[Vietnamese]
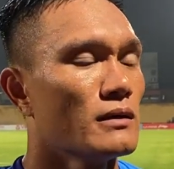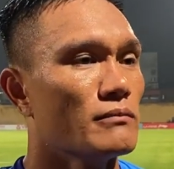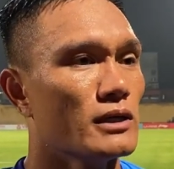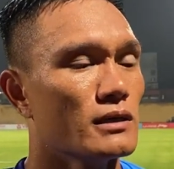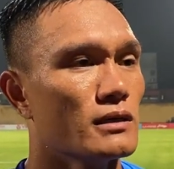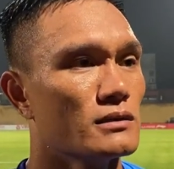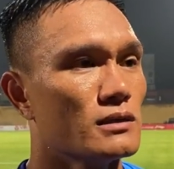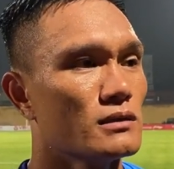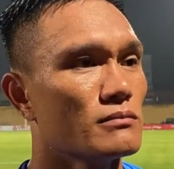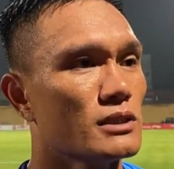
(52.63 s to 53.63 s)
mình ờ,
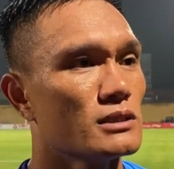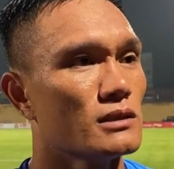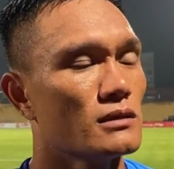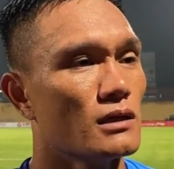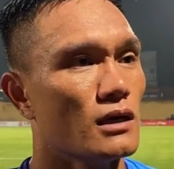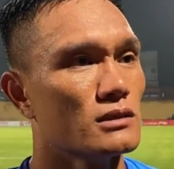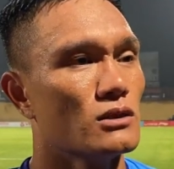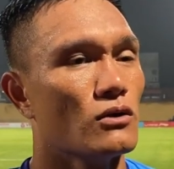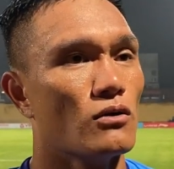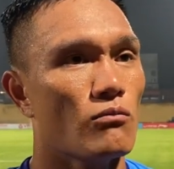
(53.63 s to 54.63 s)
chính thức mình xin lời
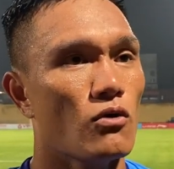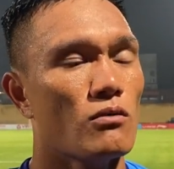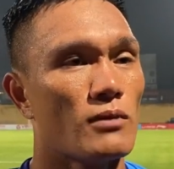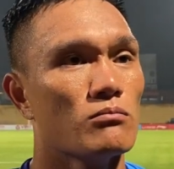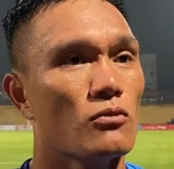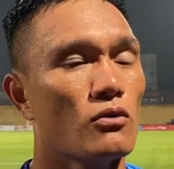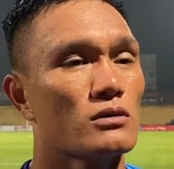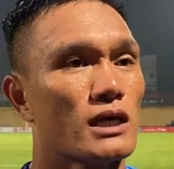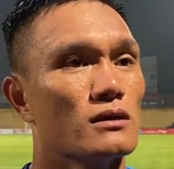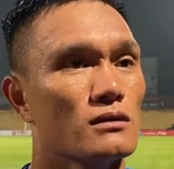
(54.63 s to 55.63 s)
xin lỗi của bố mong bố
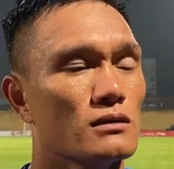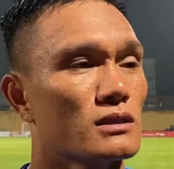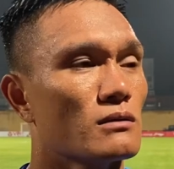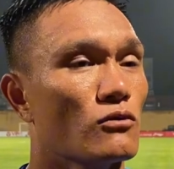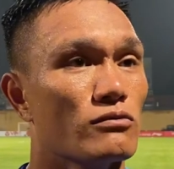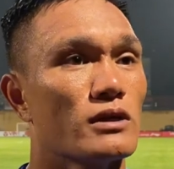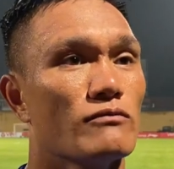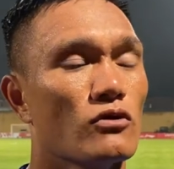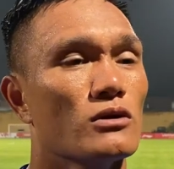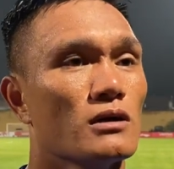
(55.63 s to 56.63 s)
tha thứ chắc bố sẽ
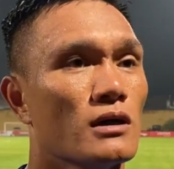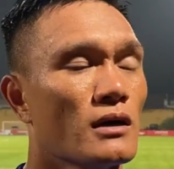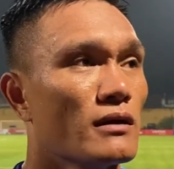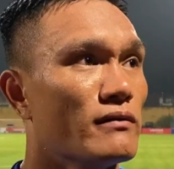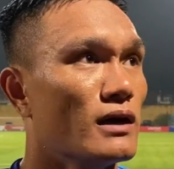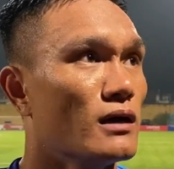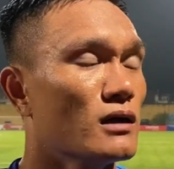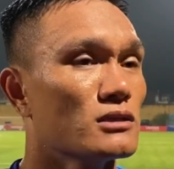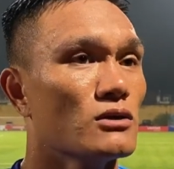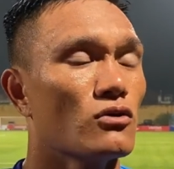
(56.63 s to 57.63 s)
vui và
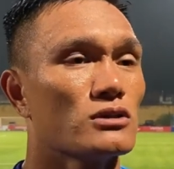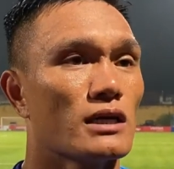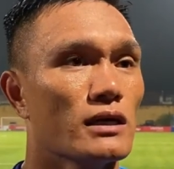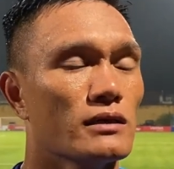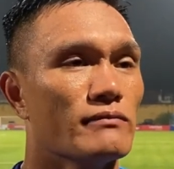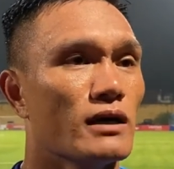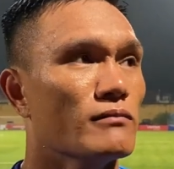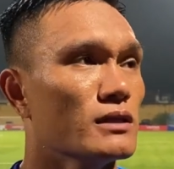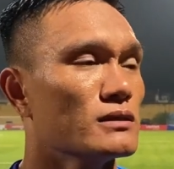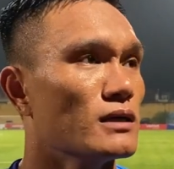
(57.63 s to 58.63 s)
lời xin lỗi của gia đình và
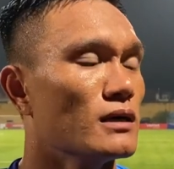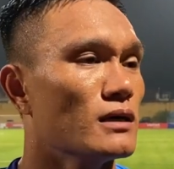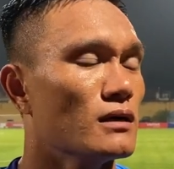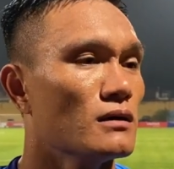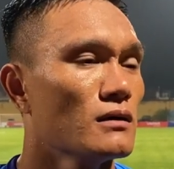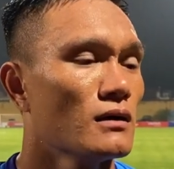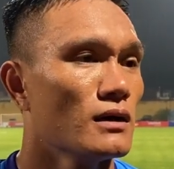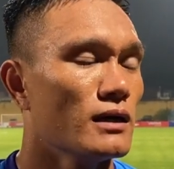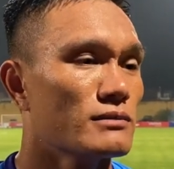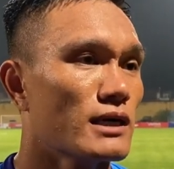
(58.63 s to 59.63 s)
mình uh,
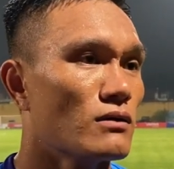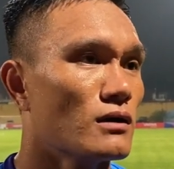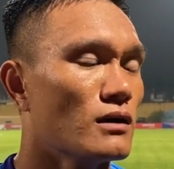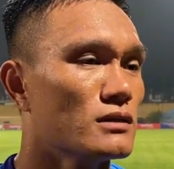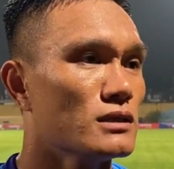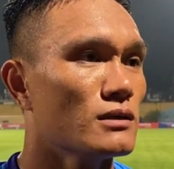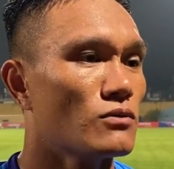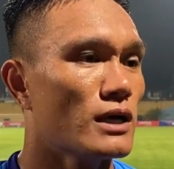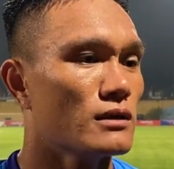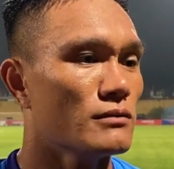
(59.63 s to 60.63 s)
làm sao là 9 năm qua thì